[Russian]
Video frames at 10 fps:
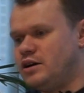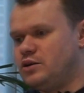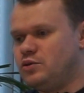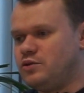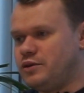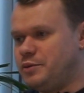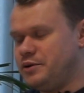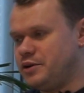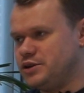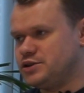Ну,
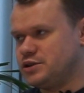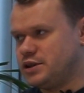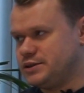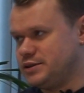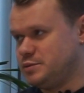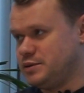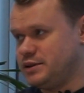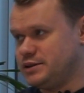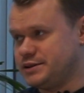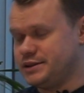во-первых, конечно, хотелось
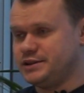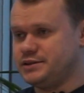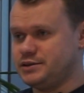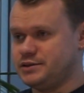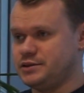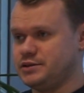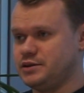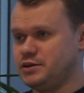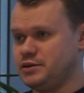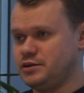бы сказать
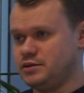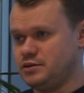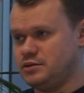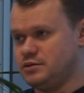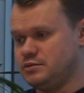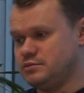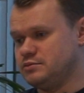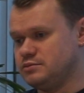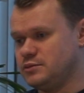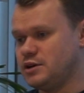
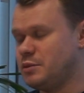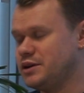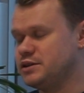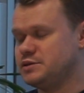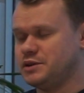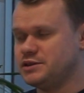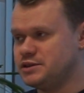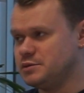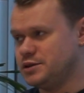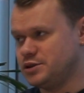э, громадное
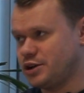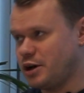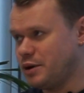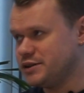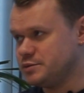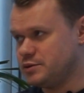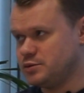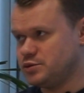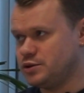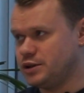спасибо нашей команде,
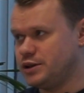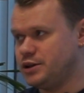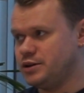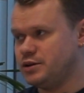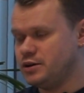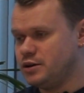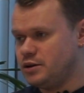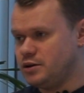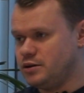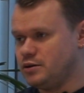потому что они
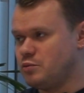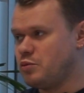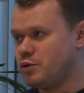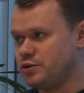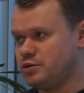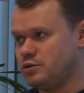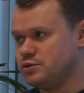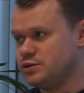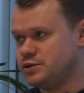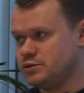э, упорно
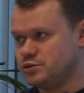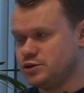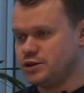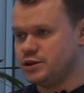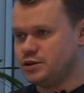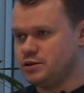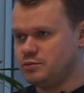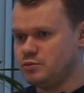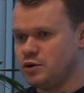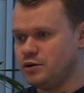трудятся уже
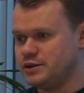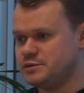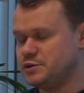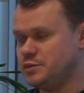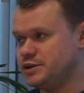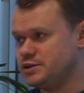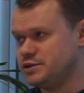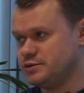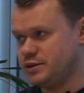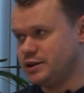более 8
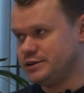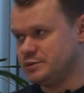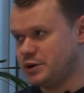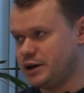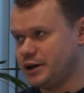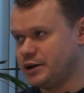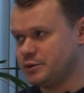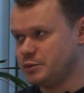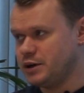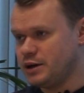месяцев над этим
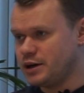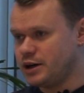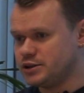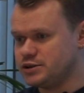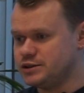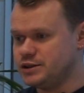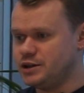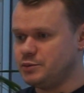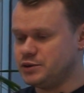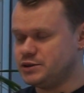проектом. Каждый
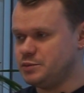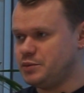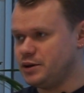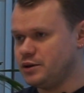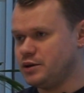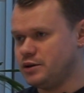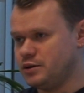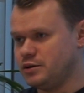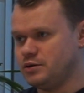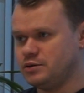день
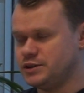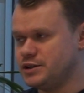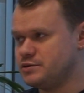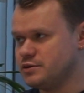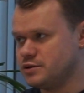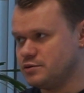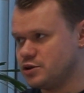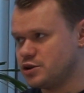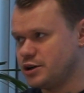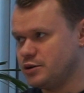постепенные действия
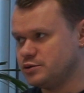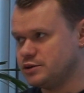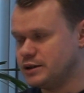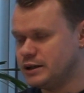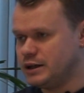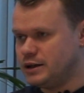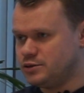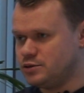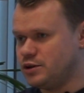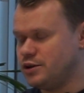совершаются.
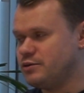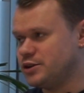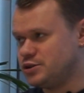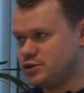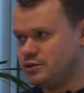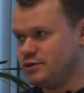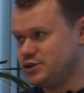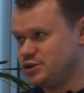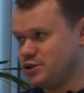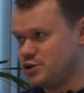Чуть ли не
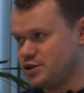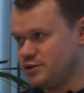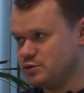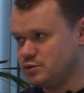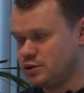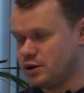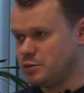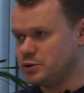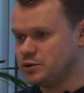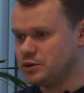24 часа в сутки
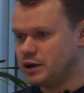работают.